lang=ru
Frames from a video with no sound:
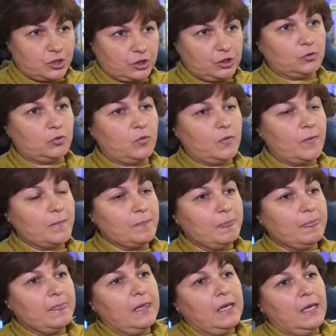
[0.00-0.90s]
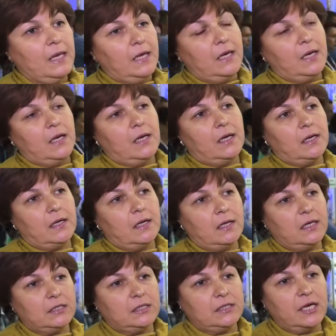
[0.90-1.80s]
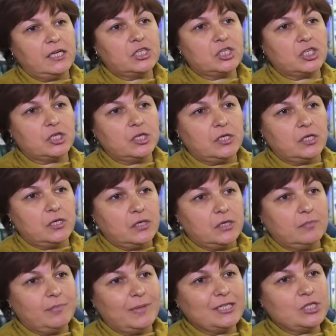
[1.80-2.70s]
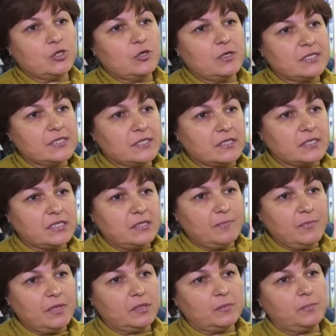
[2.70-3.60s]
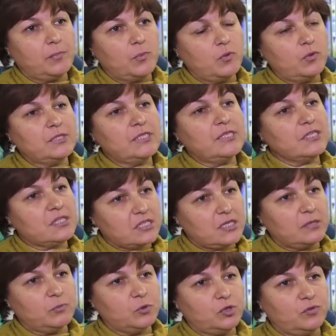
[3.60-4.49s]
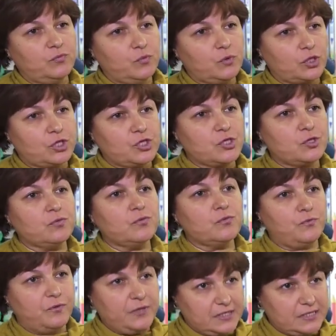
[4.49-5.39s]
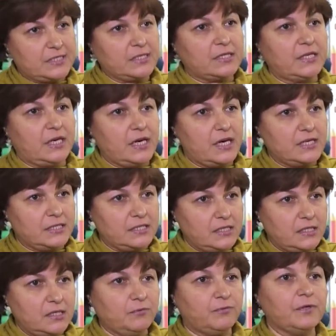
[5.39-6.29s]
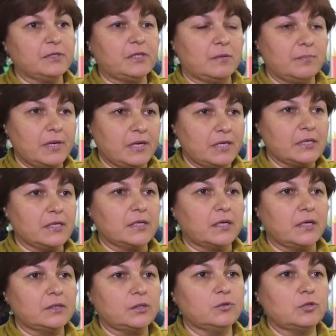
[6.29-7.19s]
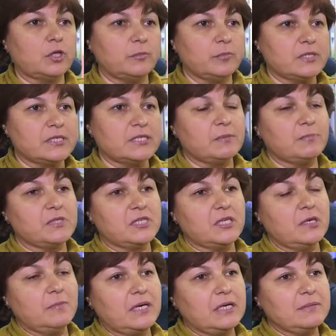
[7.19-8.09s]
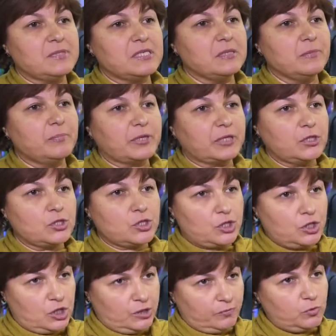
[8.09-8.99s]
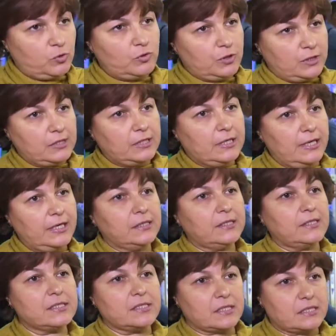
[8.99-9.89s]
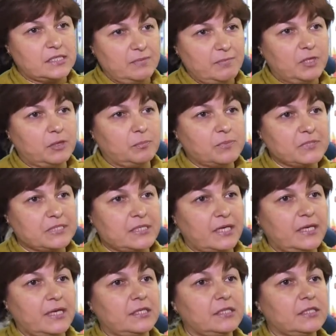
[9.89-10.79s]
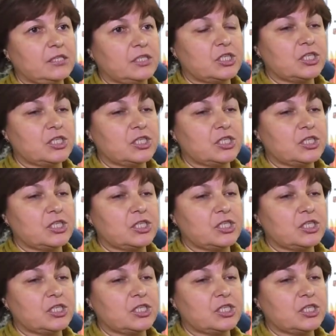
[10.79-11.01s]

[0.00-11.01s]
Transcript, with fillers: рынку. А, также а, большой ассортимент по детскому творчеству «Фэнси Креатив». Это марка, которой мы занимаемся на протяжении многих лет. Ассортимент постоянно